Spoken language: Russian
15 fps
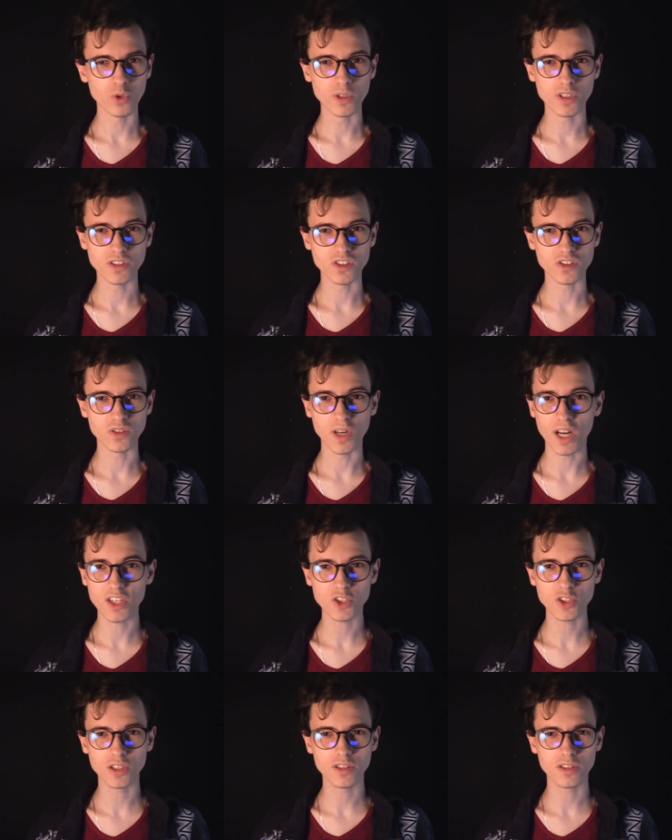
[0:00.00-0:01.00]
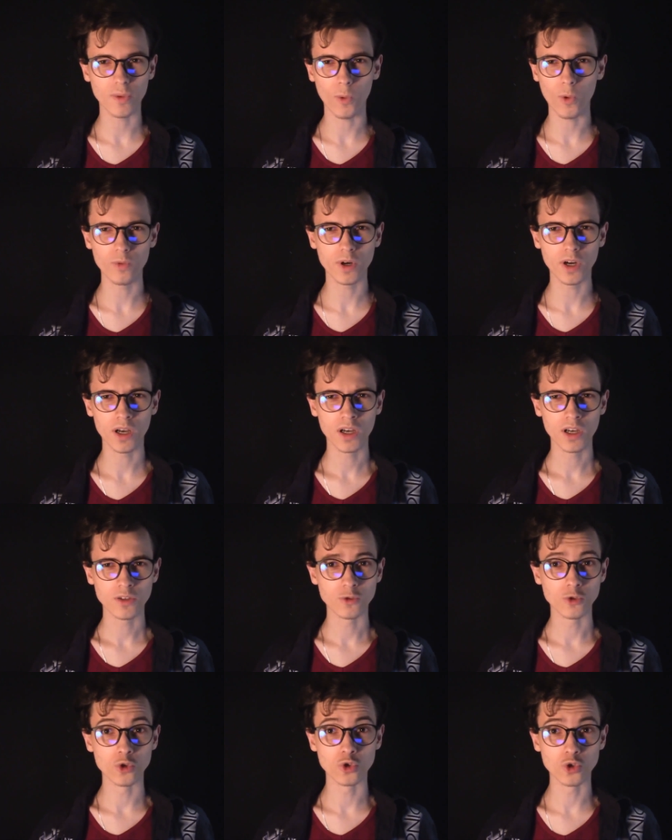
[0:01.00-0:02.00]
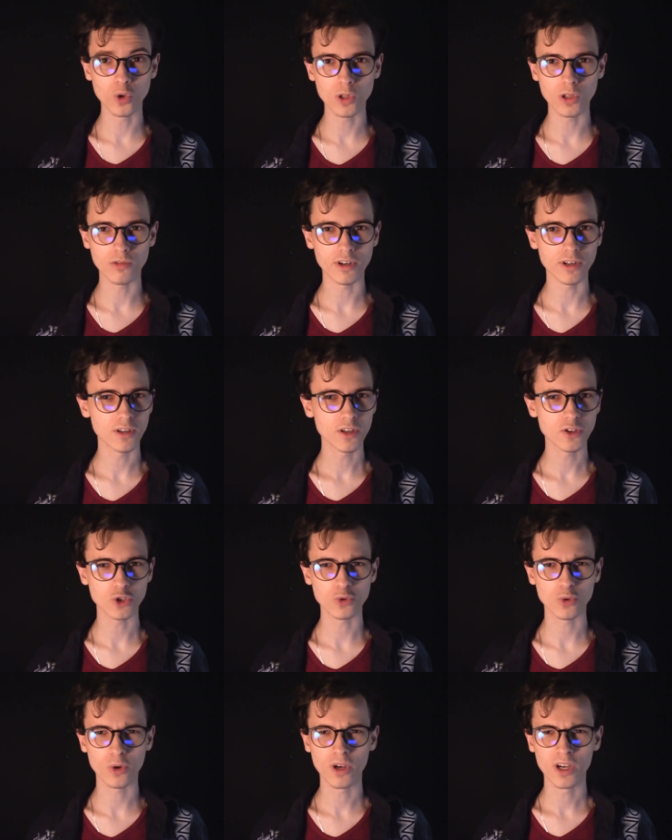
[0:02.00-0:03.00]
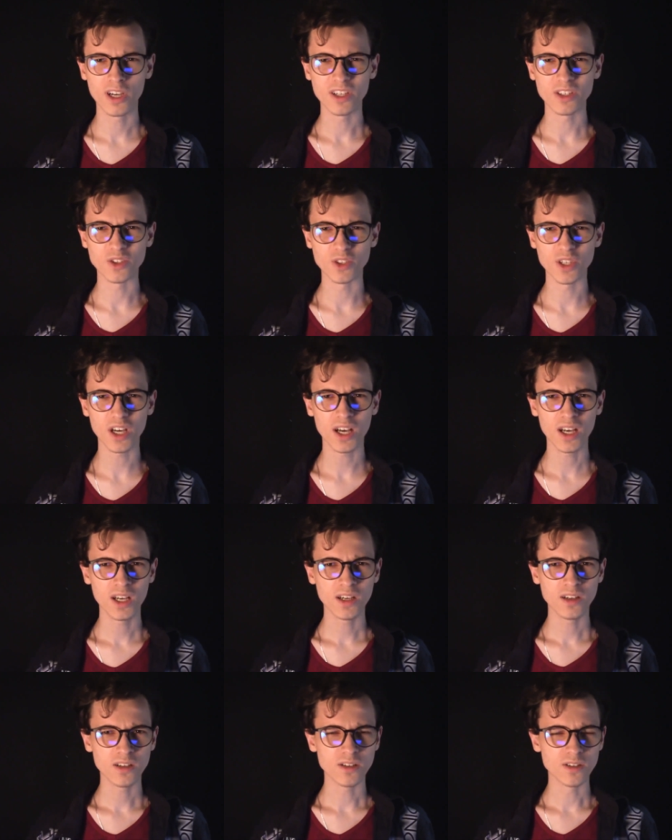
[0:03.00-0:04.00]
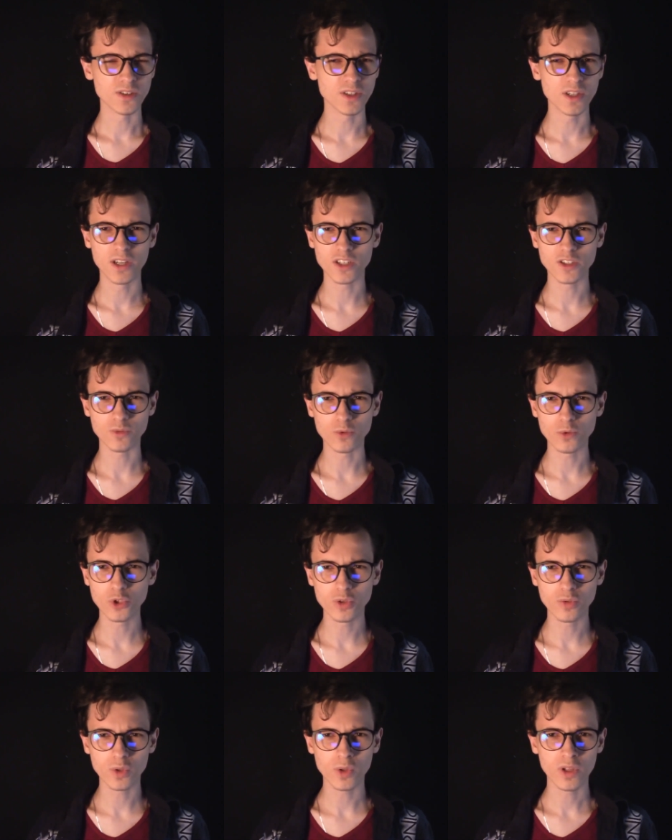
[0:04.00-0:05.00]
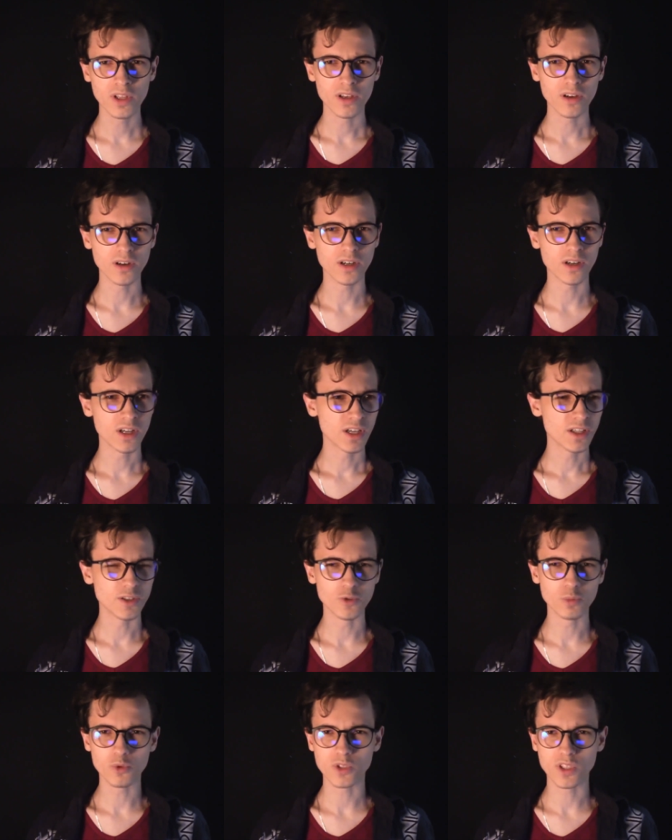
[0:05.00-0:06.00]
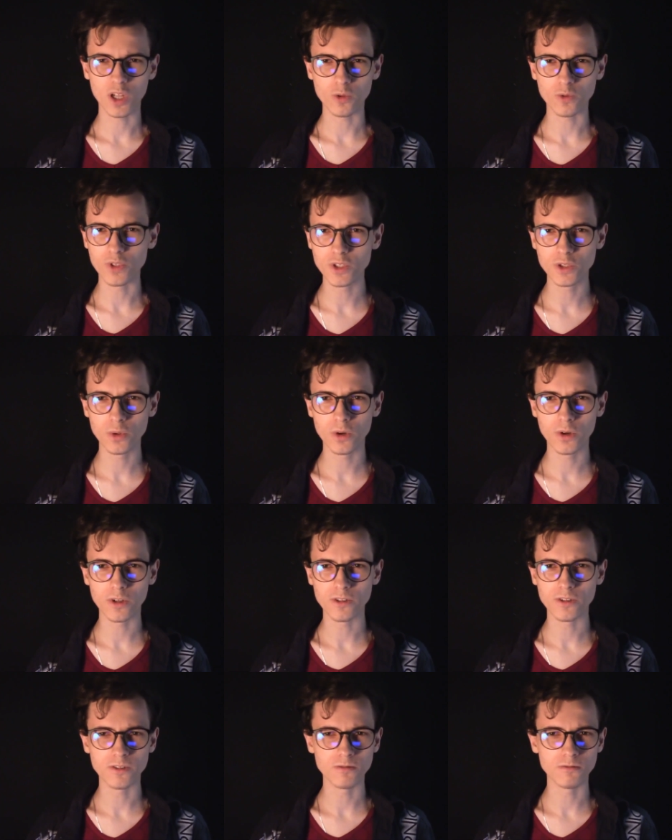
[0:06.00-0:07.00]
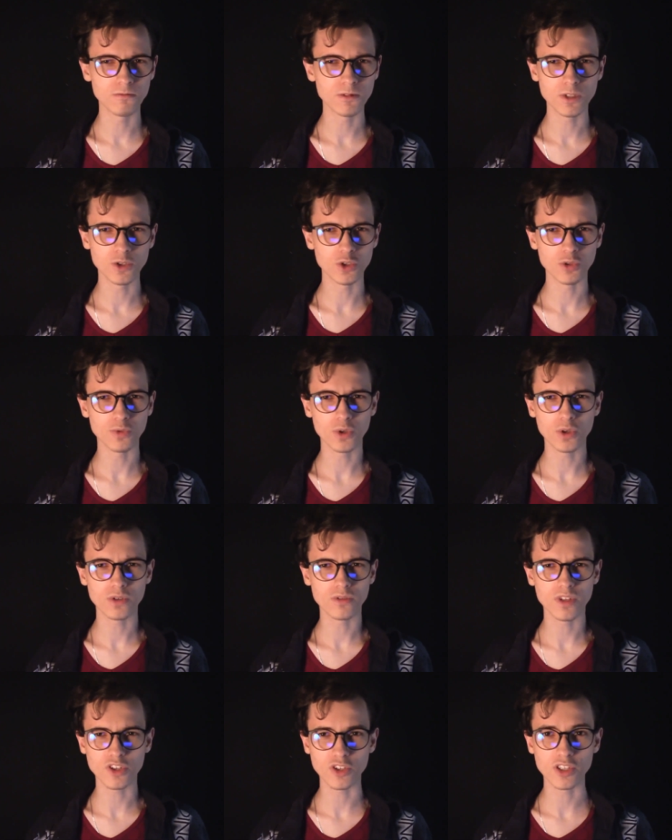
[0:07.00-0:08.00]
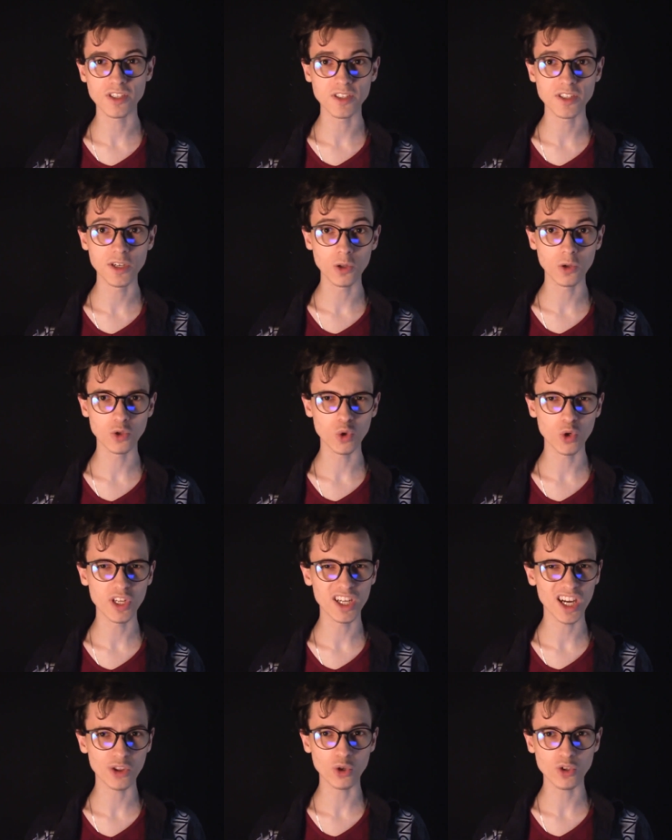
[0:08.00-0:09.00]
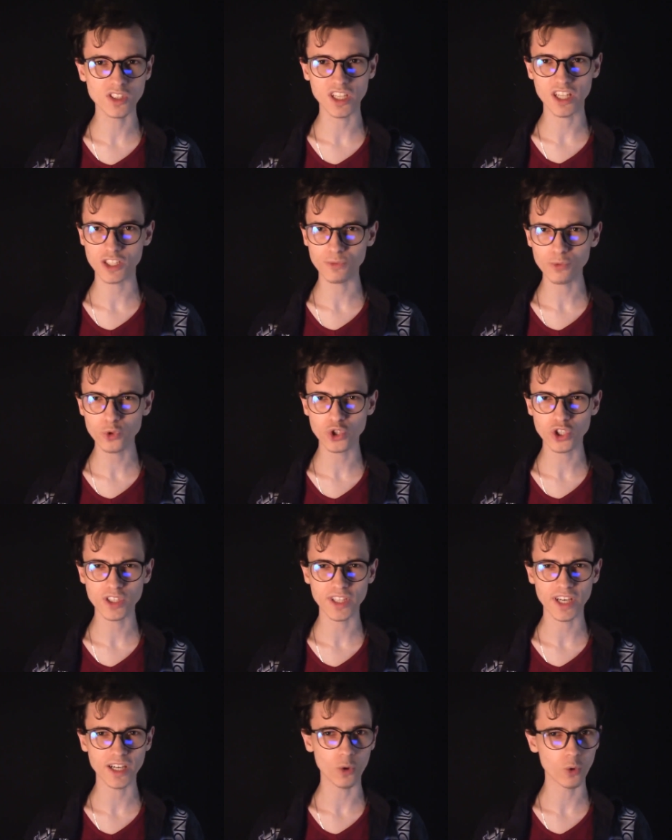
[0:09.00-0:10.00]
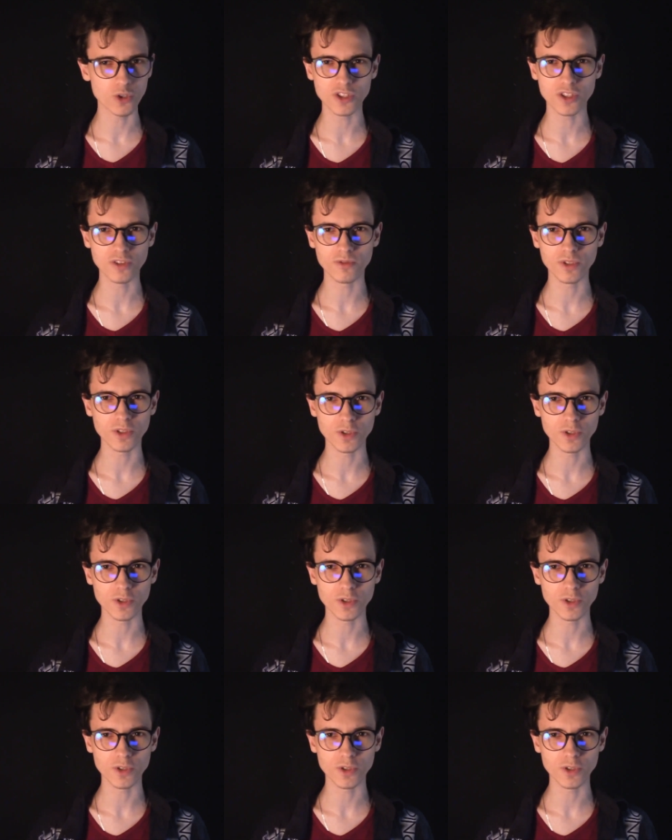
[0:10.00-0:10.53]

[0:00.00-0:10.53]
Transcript: было страшно такого тяжелого, что я еле озвучивал, э, не выпускал видео, ничего, даже не сделал ролик анонса озвучки на осень